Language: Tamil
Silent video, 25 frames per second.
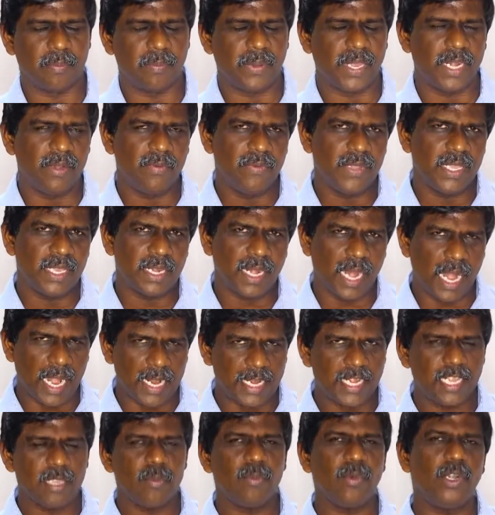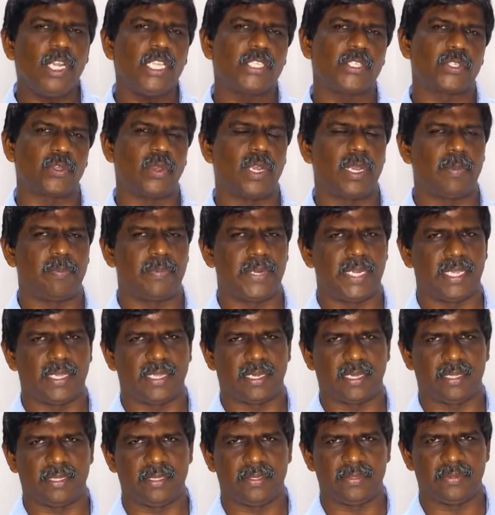பல்வேறு அடைமொழி
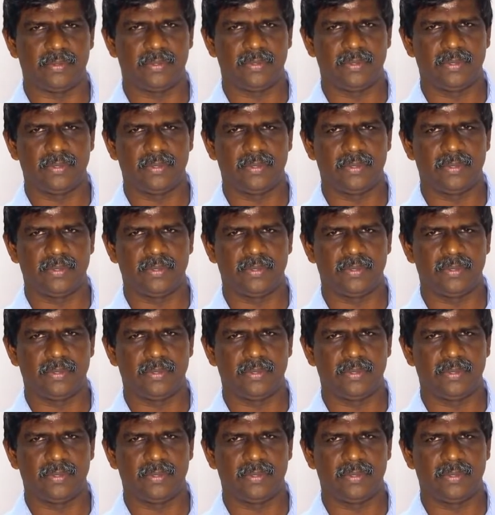சொல்லப்படுகிறது